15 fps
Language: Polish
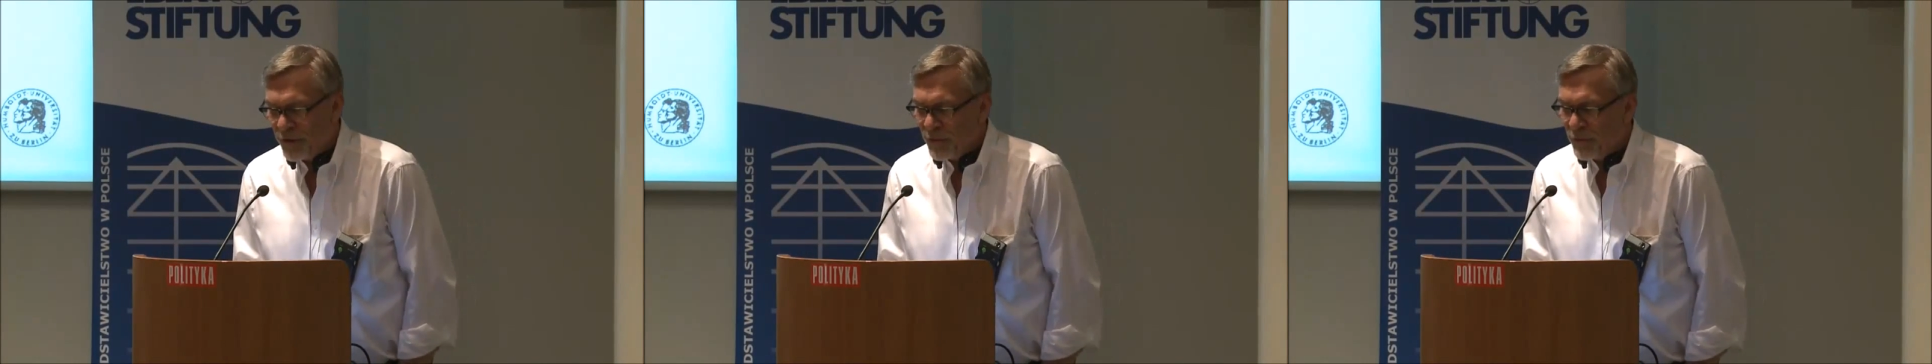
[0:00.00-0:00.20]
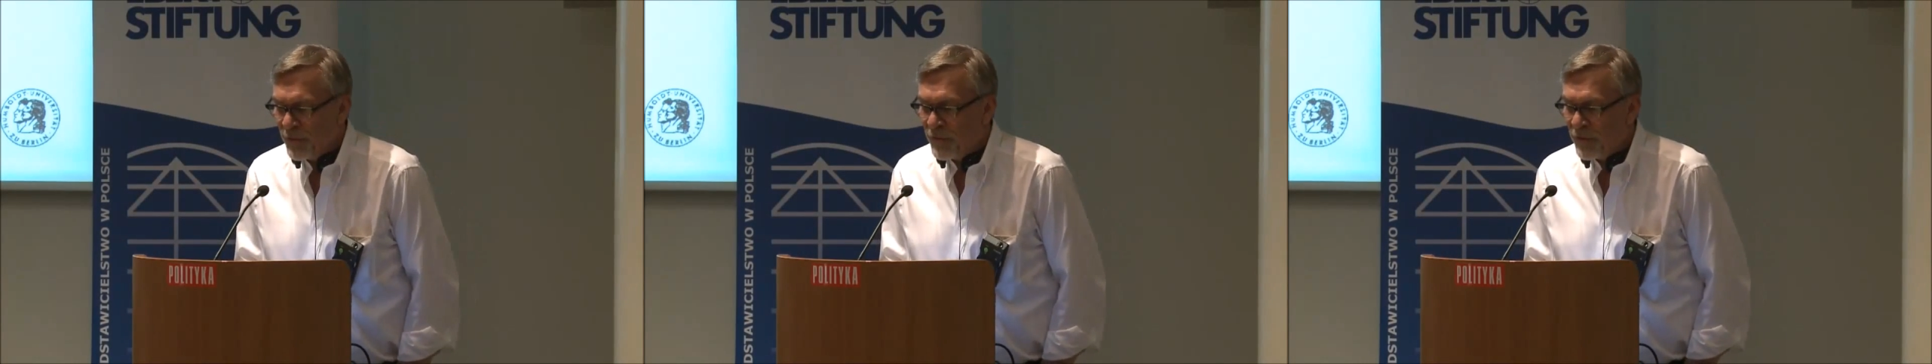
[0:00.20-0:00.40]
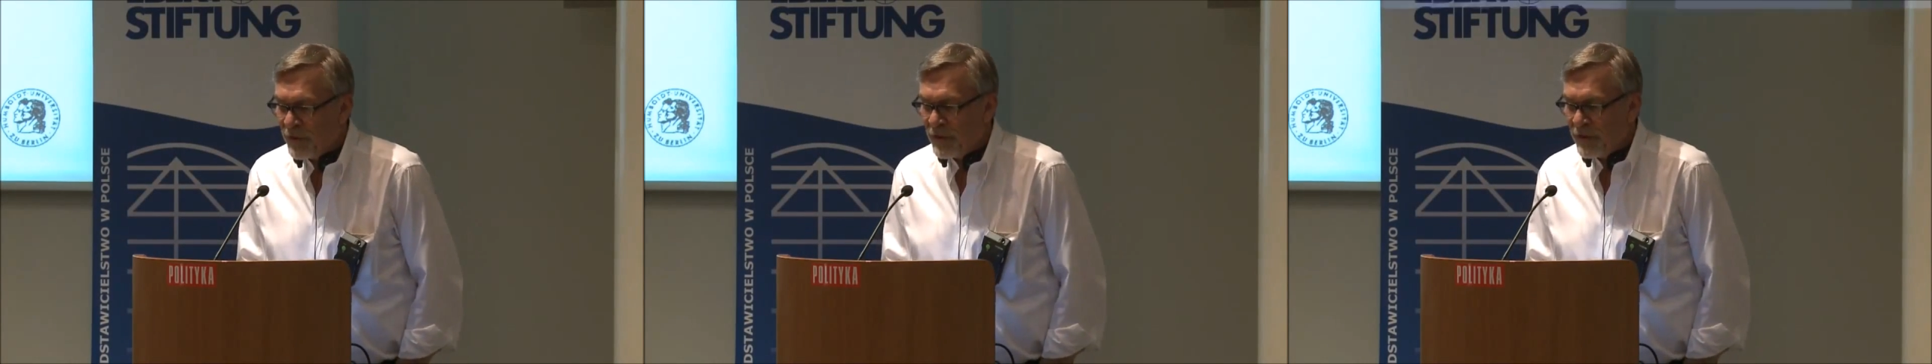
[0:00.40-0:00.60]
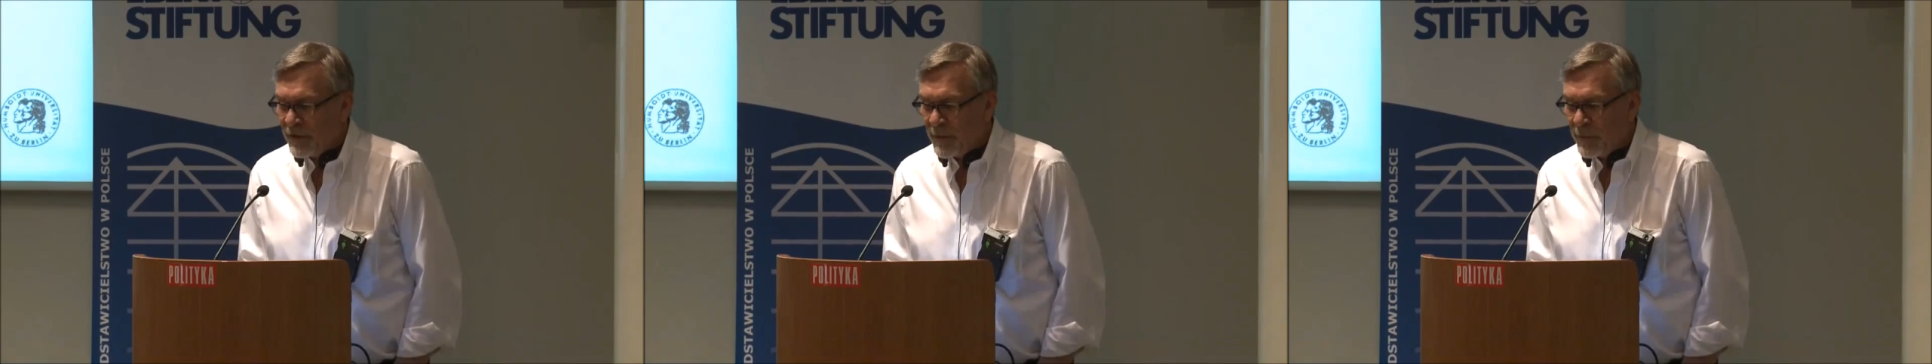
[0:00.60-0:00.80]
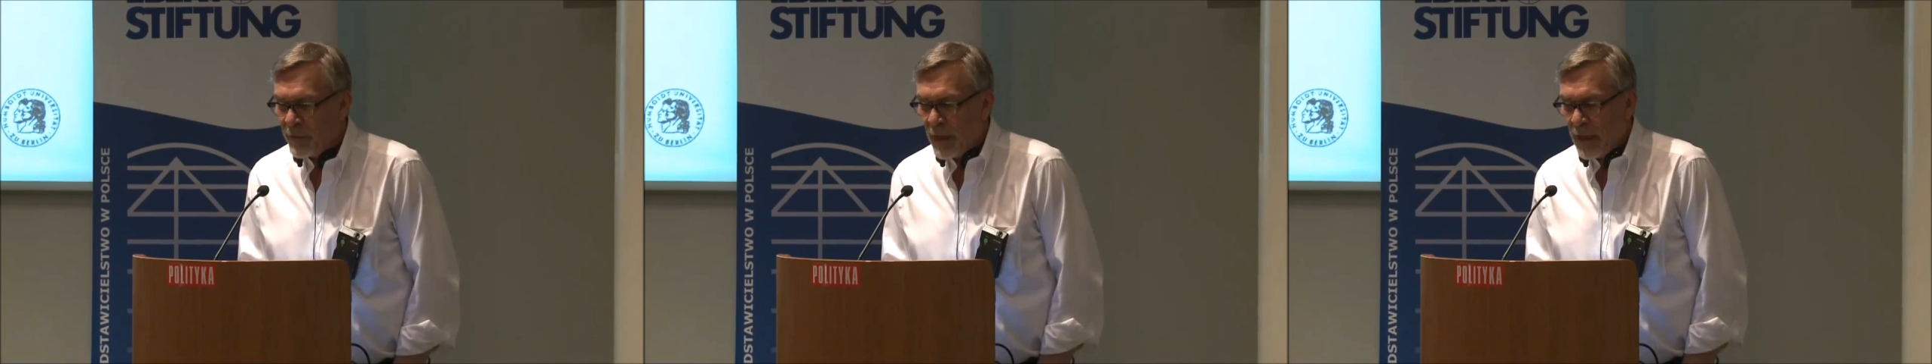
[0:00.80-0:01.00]
żeby
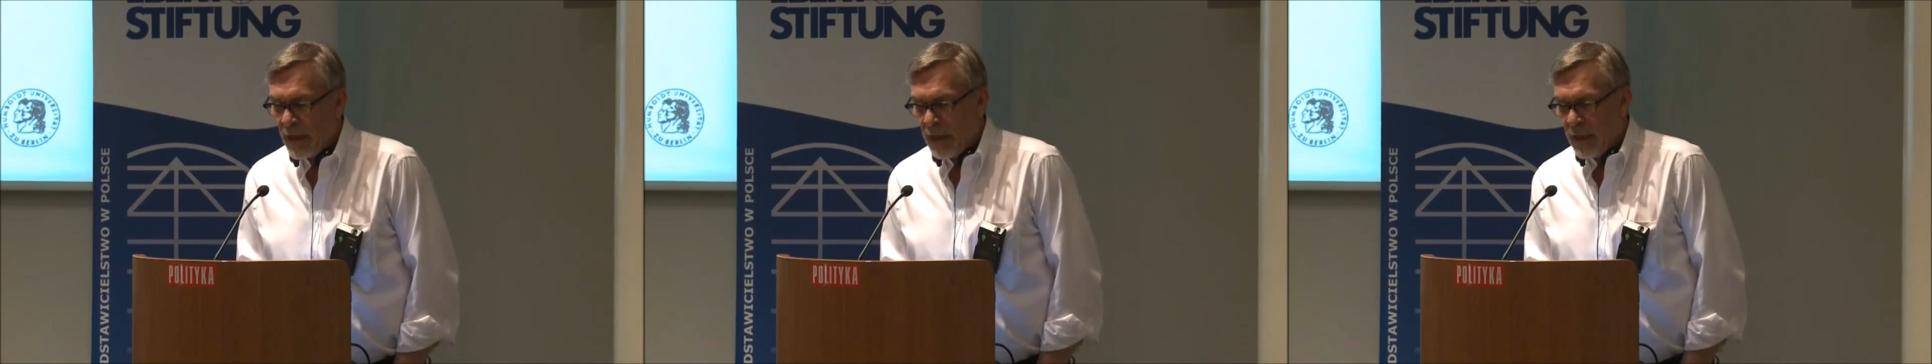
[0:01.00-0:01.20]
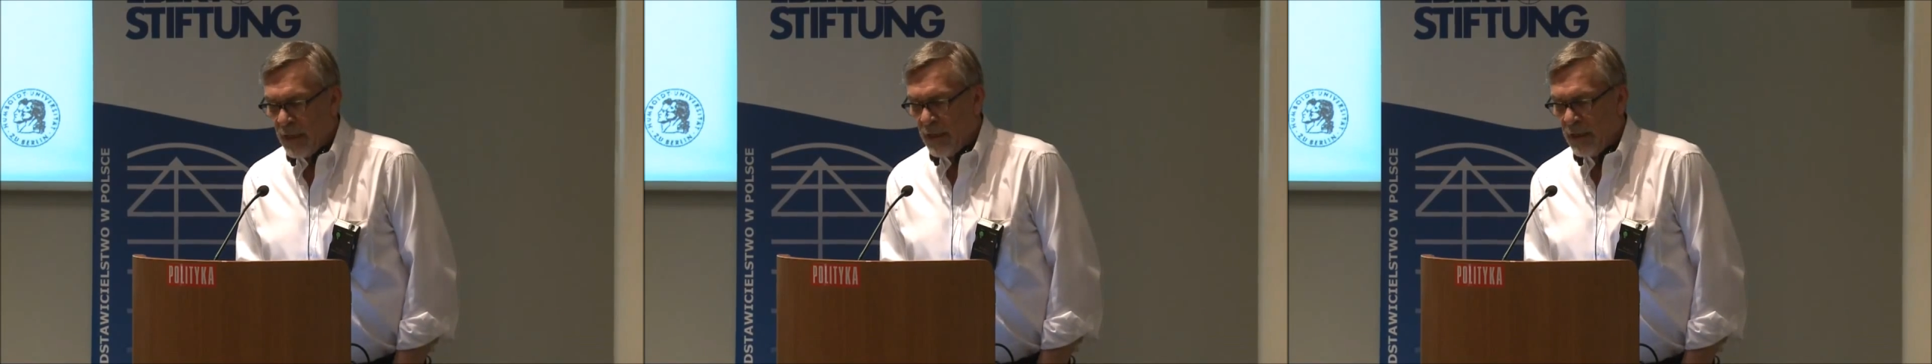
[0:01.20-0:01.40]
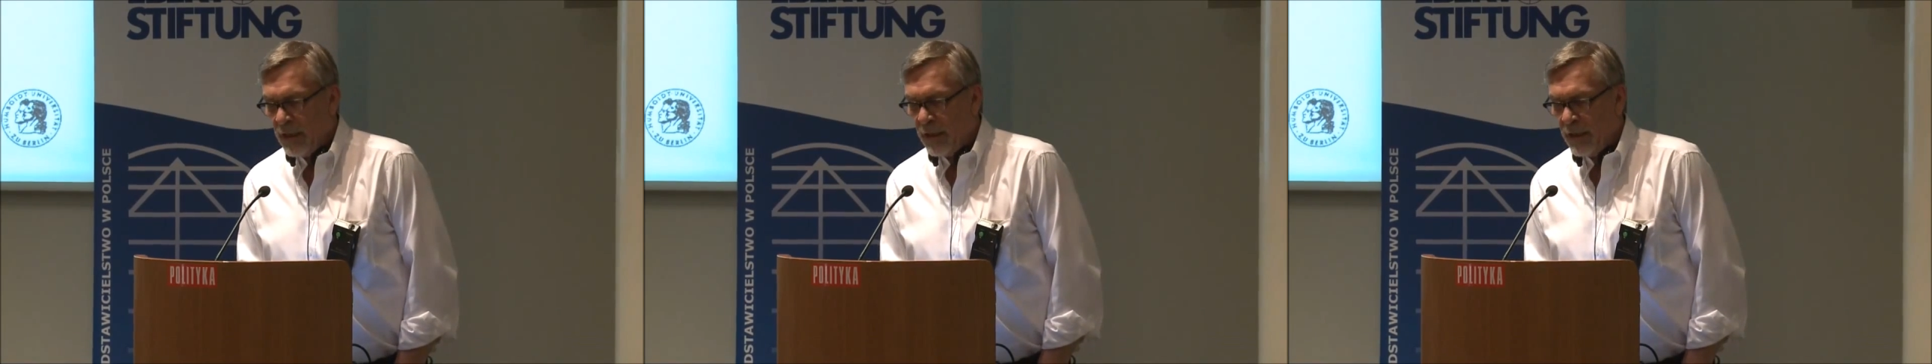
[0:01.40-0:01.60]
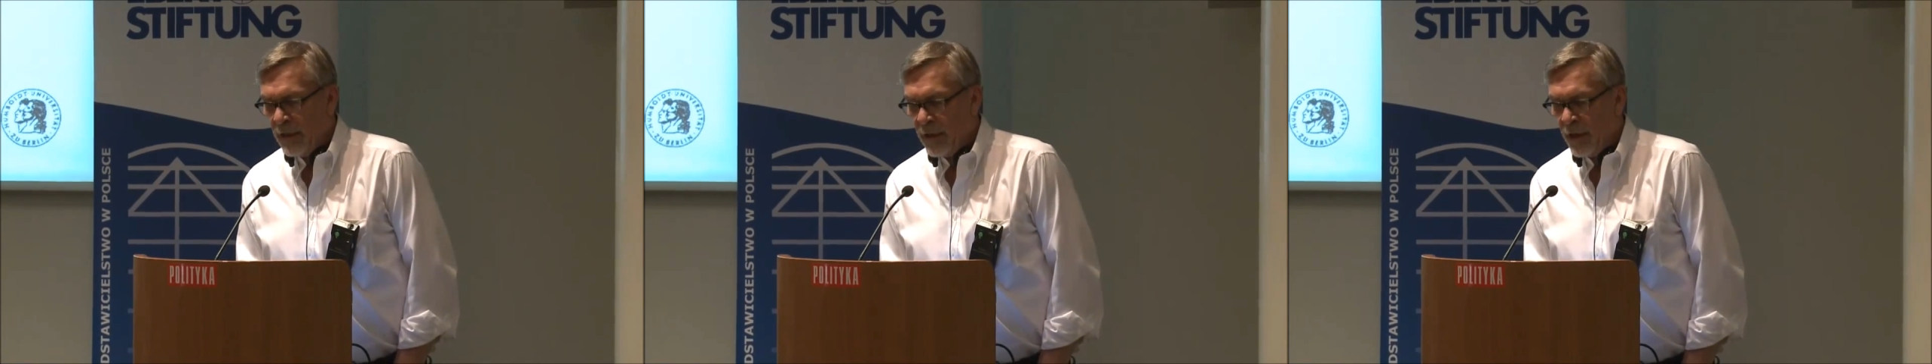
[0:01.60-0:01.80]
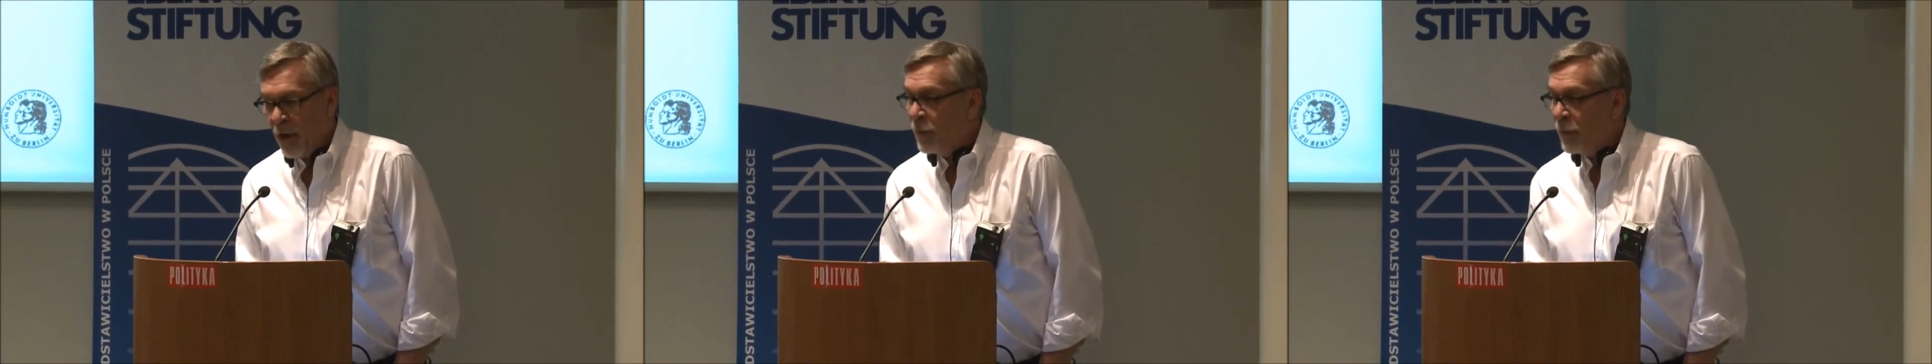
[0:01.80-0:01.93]
wyjść. E,